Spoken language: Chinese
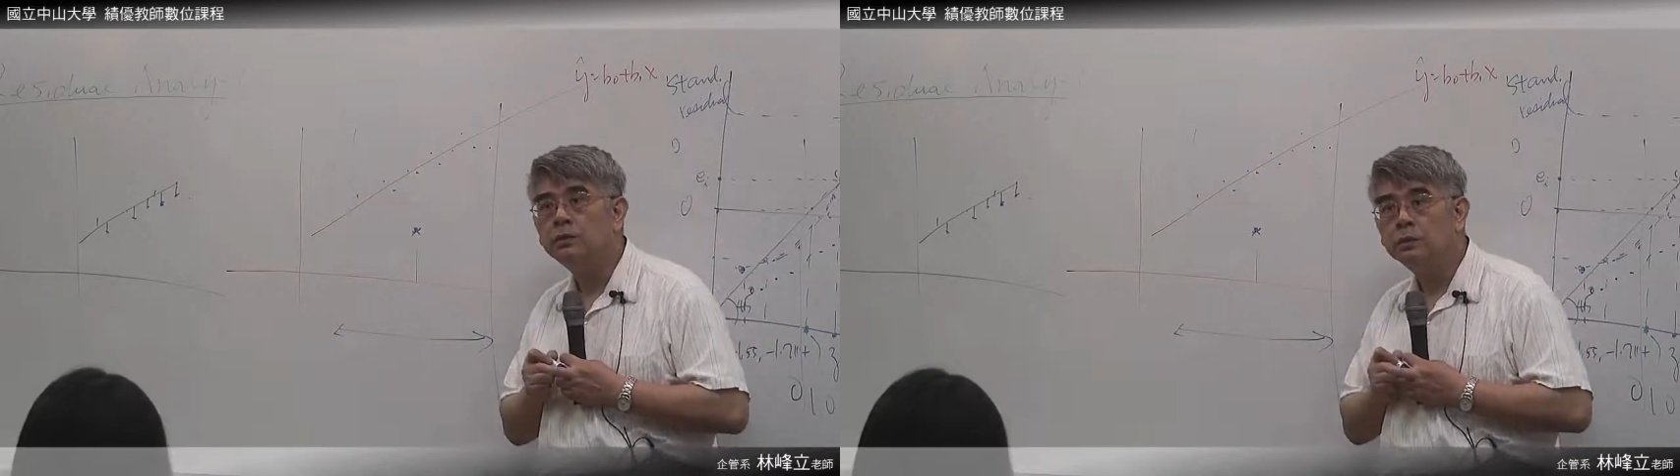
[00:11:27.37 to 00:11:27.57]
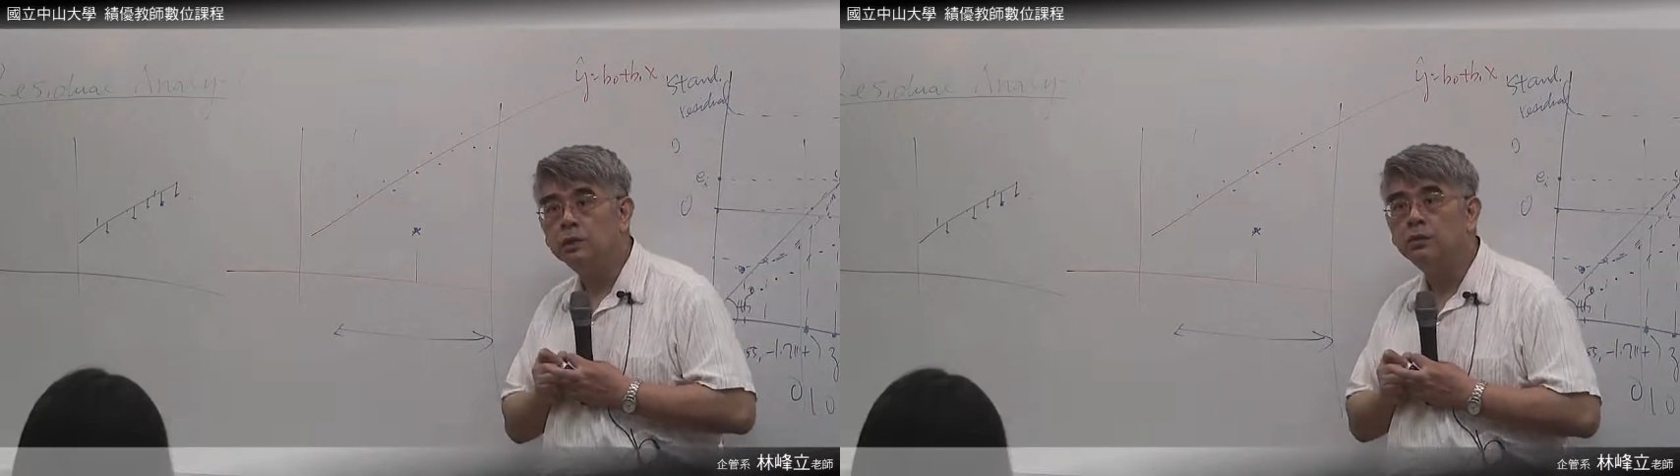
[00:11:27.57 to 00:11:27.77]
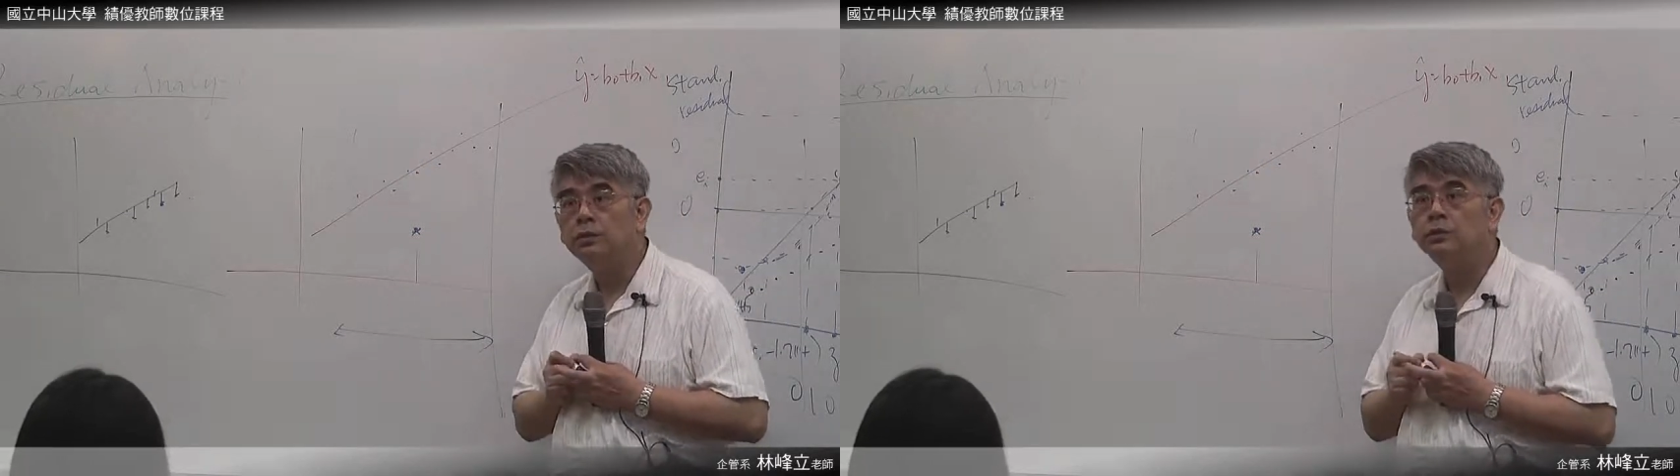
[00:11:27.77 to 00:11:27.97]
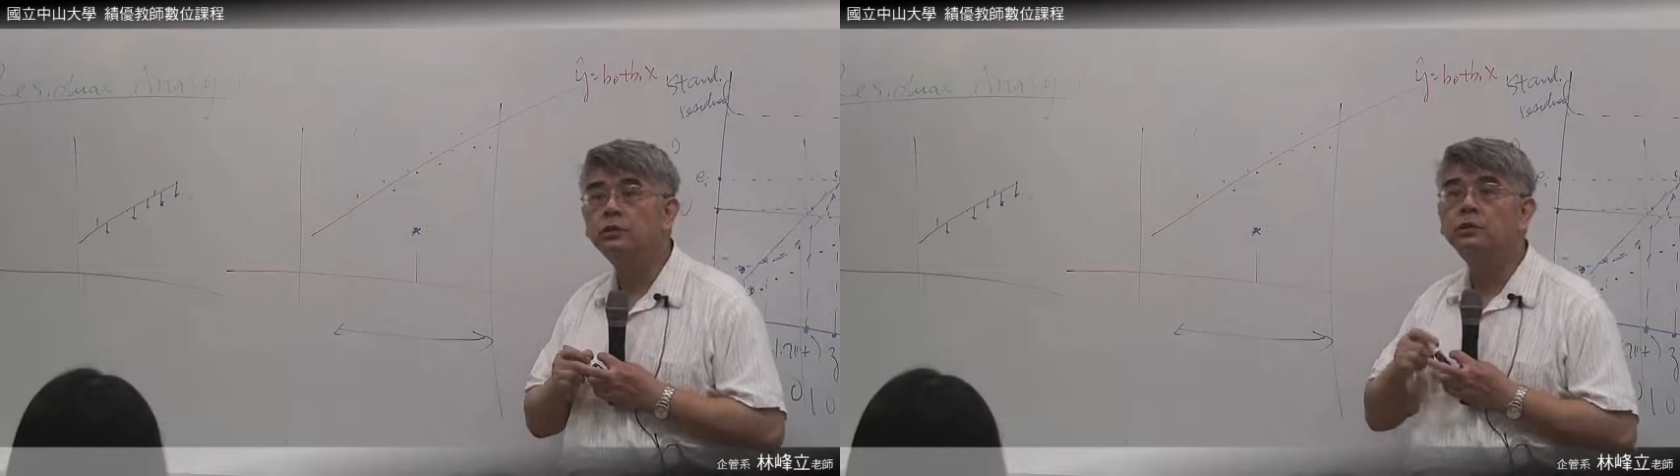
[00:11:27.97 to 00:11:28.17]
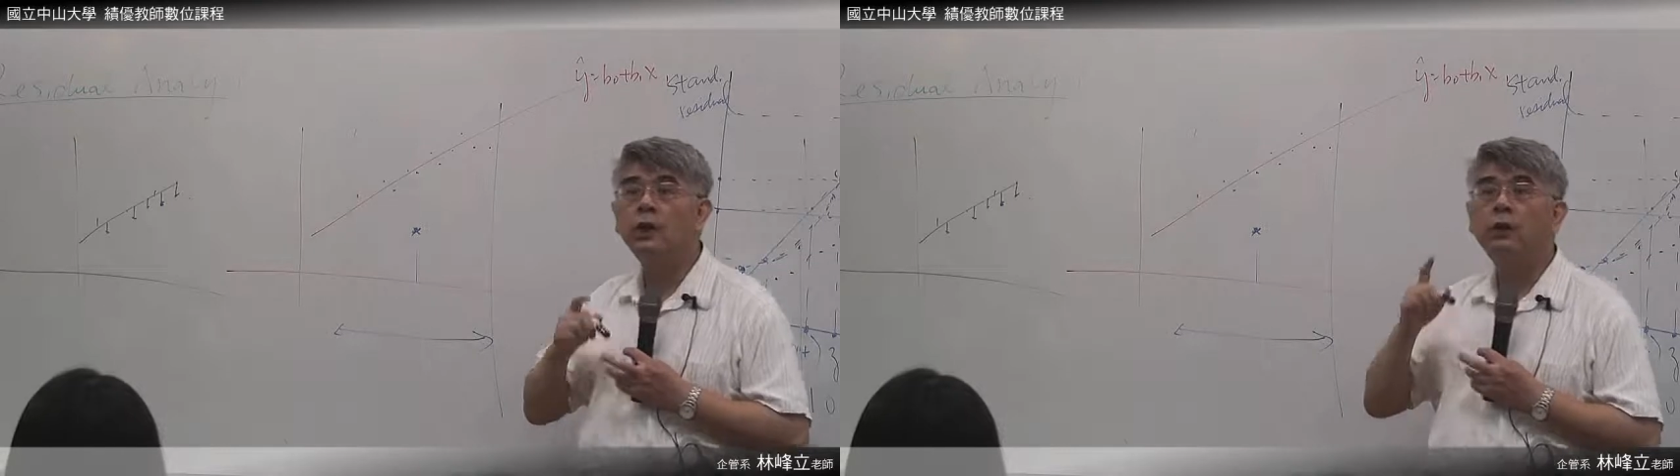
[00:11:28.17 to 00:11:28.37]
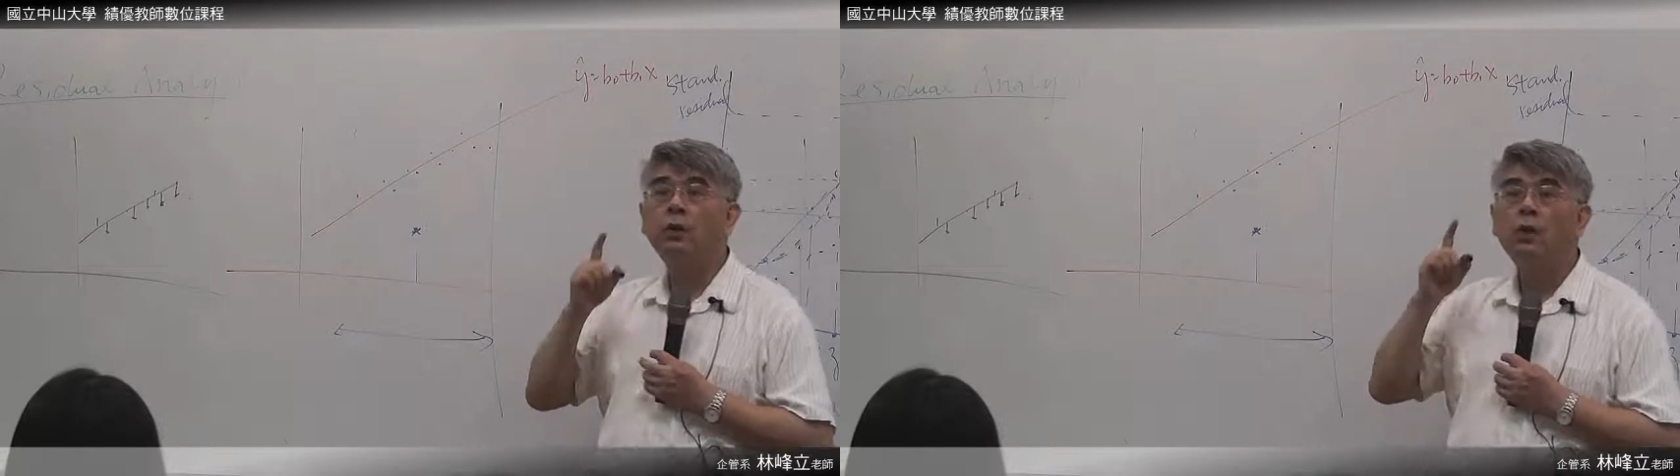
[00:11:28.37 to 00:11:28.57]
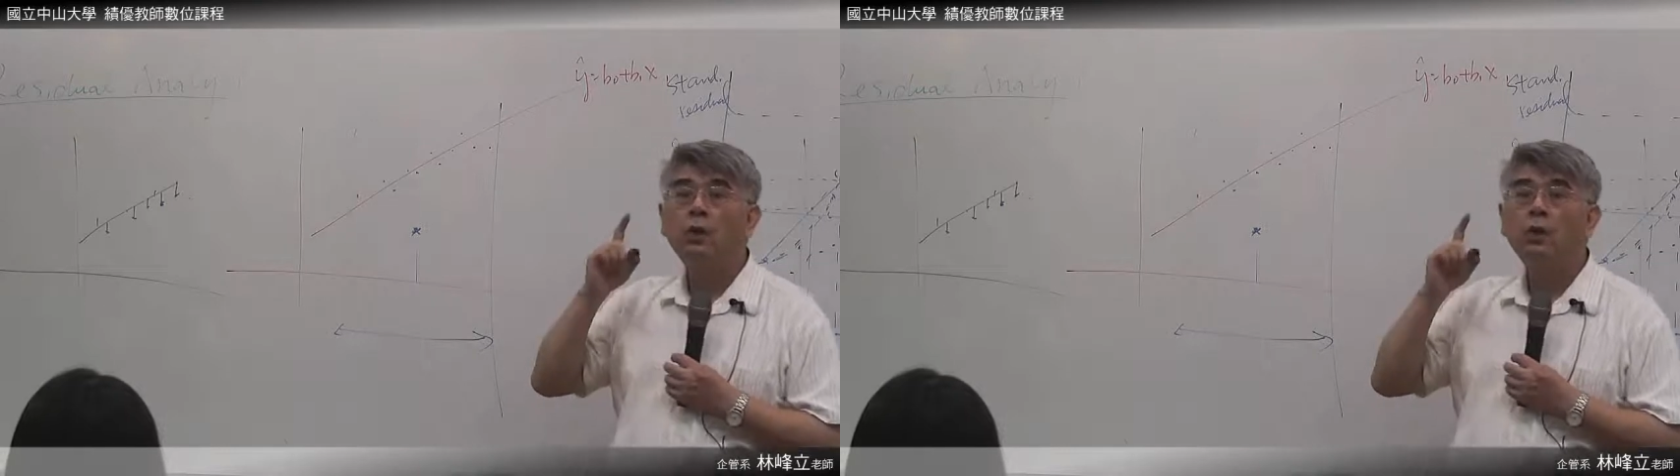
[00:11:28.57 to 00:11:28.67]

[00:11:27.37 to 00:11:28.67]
指的都是在